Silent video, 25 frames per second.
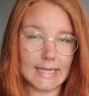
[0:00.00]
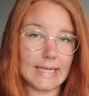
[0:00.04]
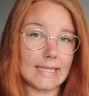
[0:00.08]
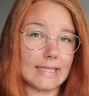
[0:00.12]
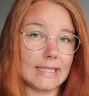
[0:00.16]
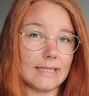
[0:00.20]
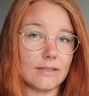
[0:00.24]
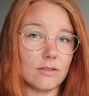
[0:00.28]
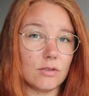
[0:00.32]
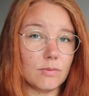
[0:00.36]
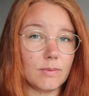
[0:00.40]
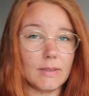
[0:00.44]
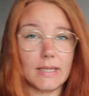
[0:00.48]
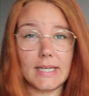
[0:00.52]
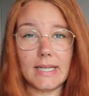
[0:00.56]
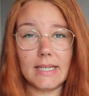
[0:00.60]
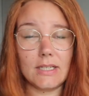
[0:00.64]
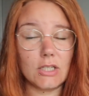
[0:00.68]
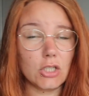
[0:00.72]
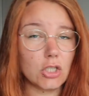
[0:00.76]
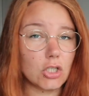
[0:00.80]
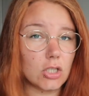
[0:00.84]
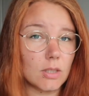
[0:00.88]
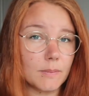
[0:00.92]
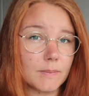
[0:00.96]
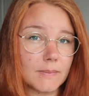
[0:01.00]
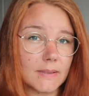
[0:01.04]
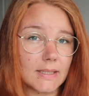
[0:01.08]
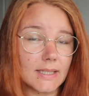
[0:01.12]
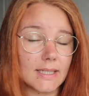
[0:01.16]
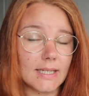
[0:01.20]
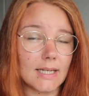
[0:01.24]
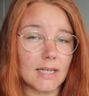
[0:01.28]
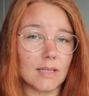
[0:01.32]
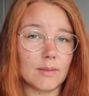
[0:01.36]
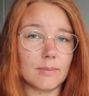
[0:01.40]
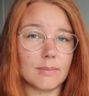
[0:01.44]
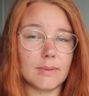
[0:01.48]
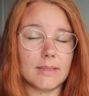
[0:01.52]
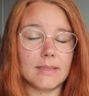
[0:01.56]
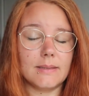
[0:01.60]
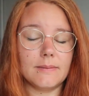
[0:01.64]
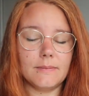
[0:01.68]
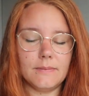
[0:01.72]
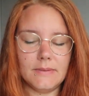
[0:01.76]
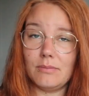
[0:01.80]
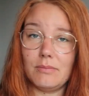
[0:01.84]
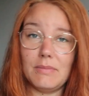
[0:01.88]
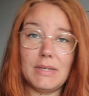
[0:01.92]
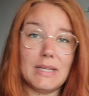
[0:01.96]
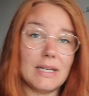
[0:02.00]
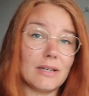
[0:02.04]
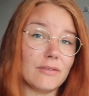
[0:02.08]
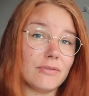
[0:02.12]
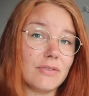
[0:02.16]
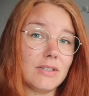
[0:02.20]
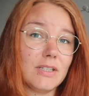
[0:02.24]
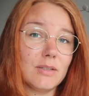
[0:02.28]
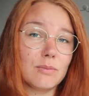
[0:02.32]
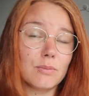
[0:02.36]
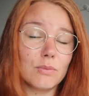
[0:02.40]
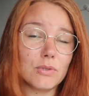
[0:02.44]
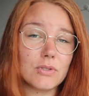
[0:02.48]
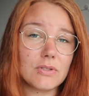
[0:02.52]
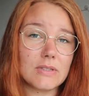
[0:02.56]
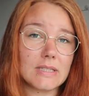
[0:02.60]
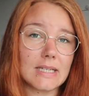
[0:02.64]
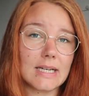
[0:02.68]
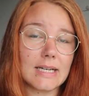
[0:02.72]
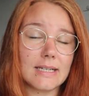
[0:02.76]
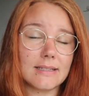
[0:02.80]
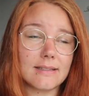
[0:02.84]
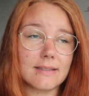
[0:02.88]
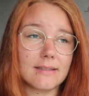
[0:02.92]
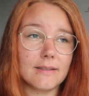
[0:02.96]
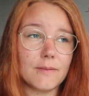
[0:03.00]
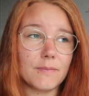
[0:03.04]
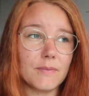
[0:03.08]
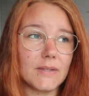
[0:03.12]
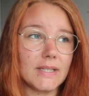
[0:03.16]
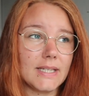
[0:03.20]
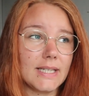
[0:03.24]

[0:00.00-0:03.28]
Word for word: eigentlich super gerne shoppen gegangen bin, mega viele Muster hatte.